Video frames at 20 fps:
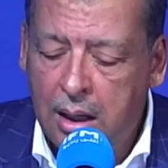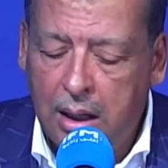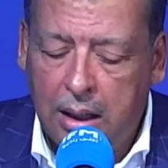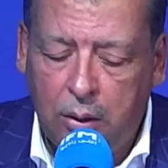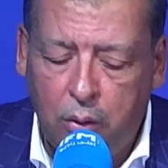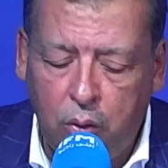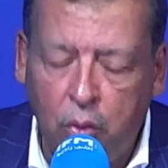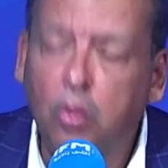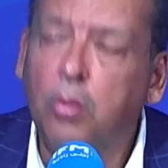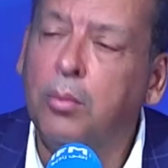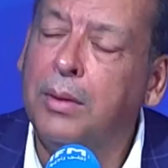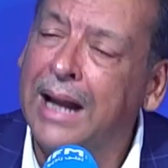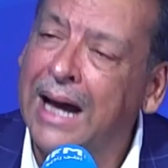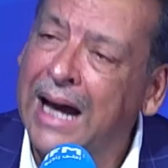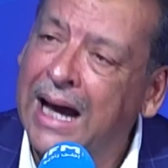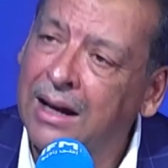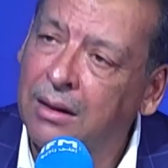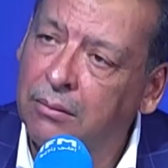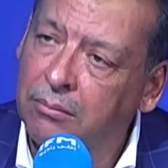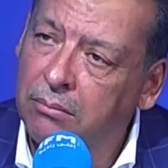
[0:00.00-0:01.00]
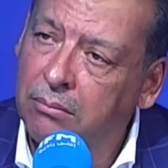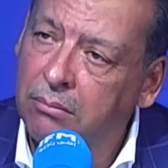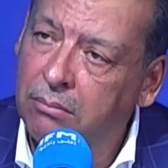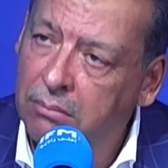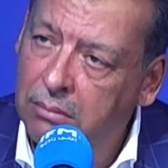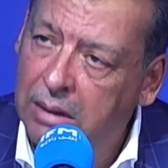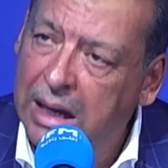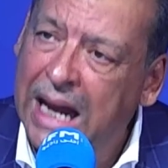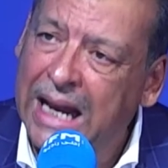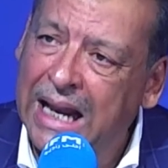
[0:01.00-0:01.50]
اليوم العالم
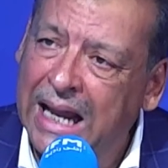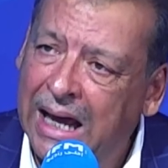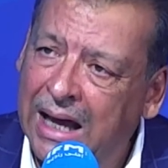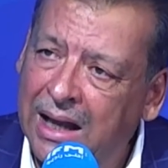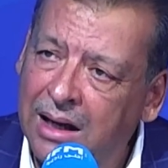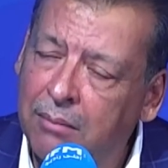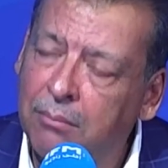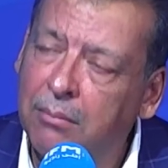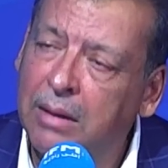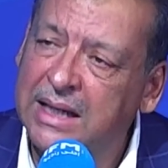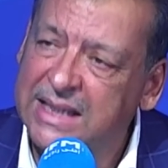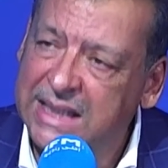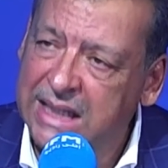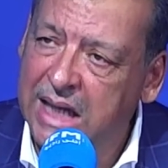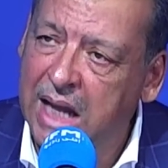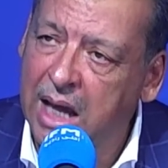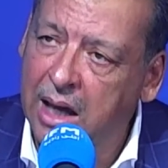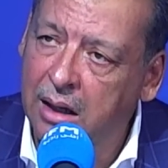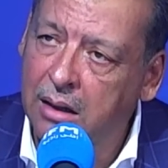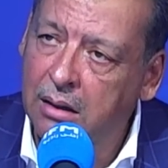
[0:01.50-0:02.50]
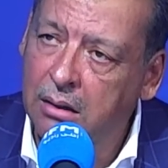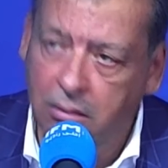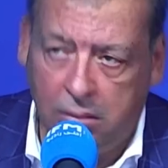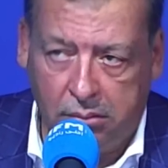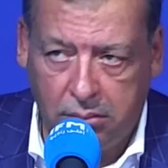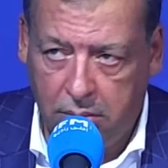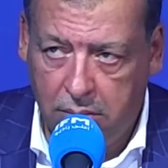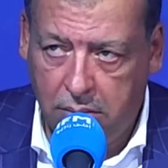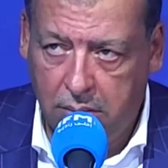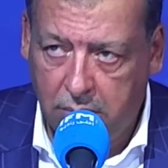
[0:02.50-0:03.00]
العالم الصناعي
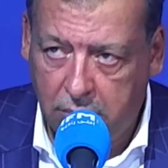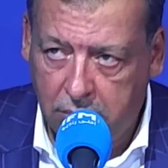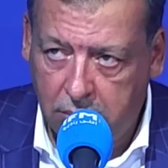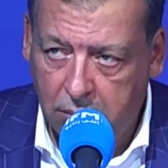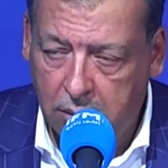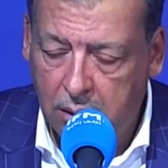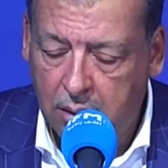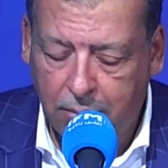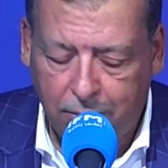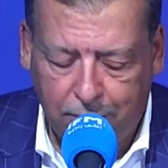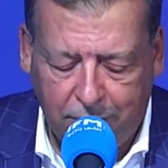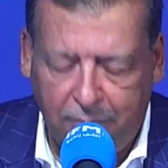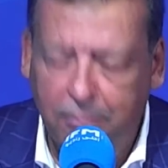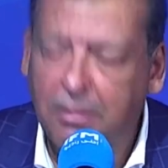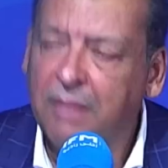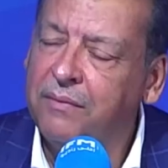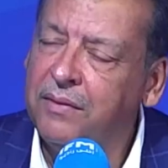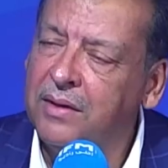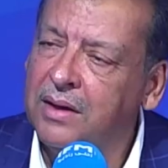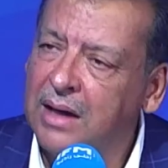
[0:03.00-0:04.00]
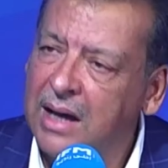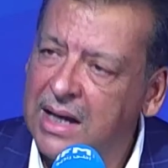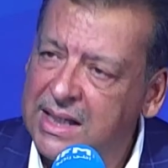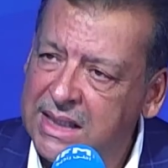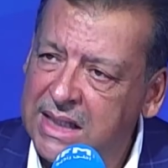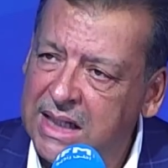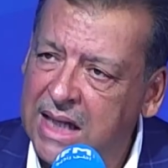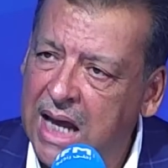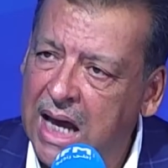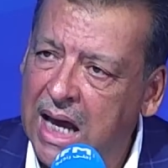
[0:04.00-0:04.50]
بما فيه
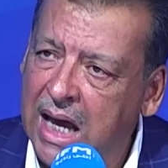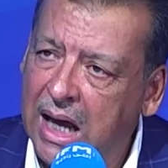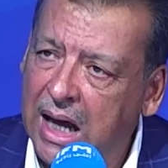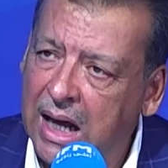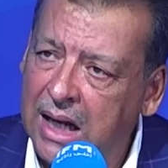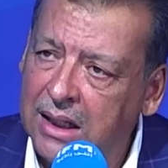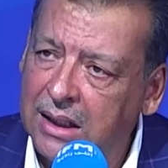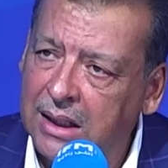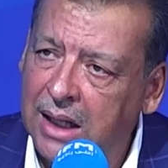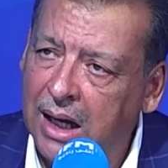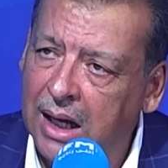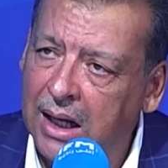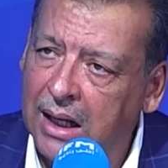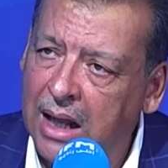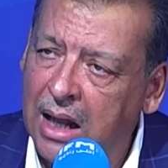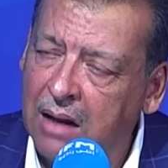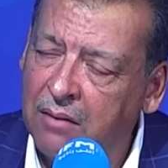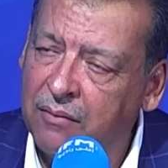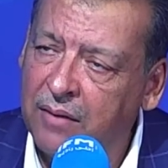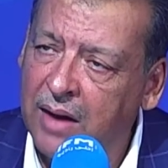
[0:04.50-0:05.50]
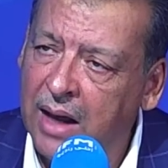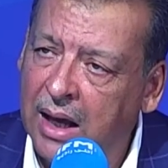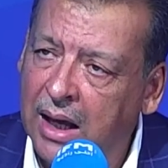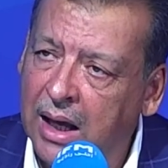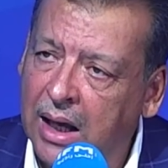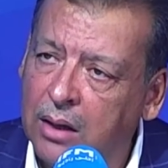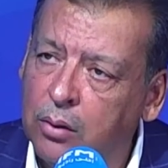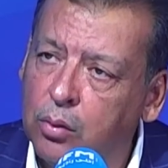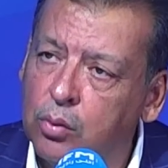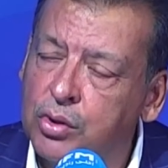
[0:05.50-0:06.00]
الصناعه النقل
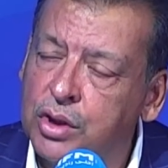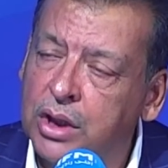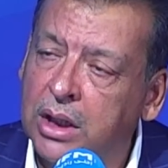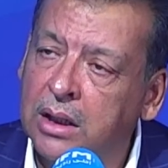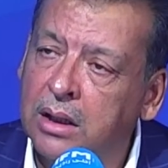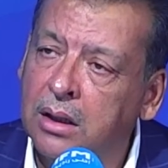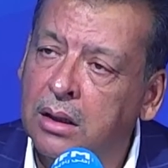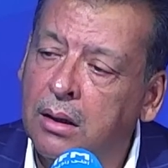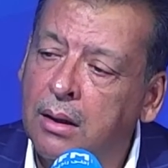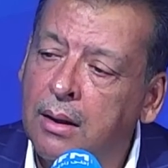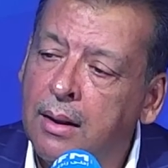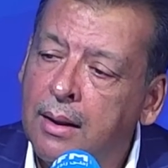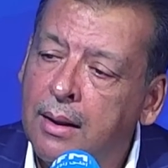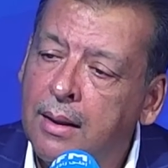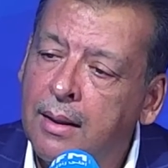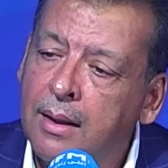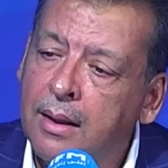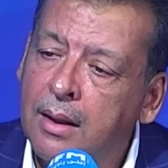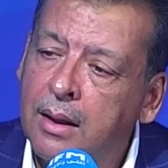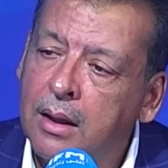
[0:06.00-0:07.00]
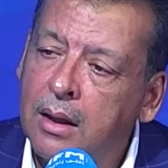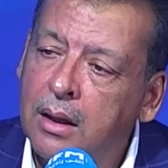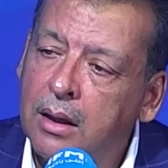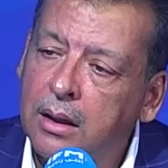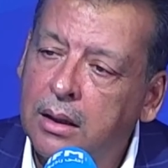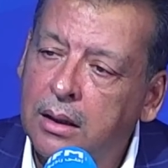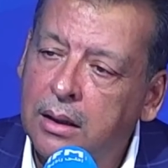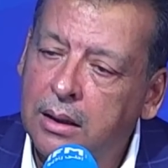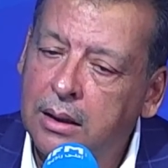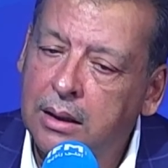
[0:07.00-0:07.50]
الفلاحه الكل شيء
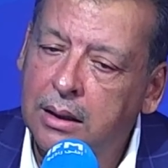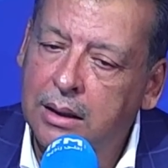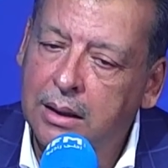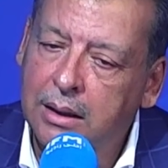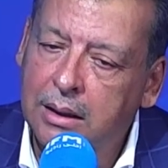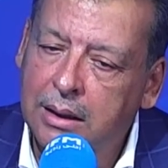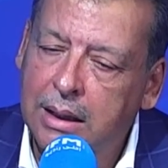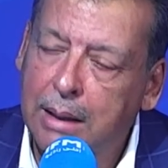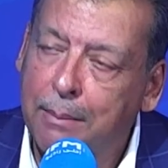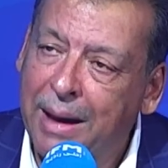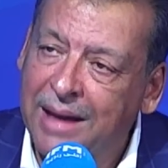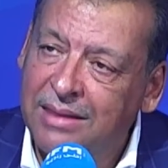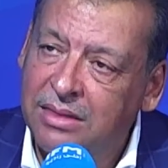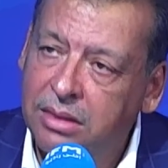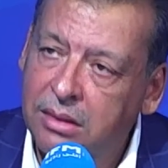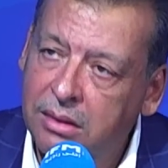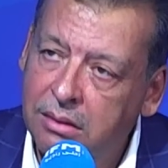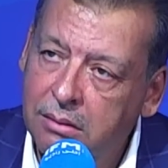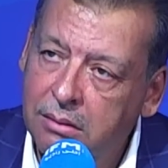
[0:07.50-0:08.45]
يبعث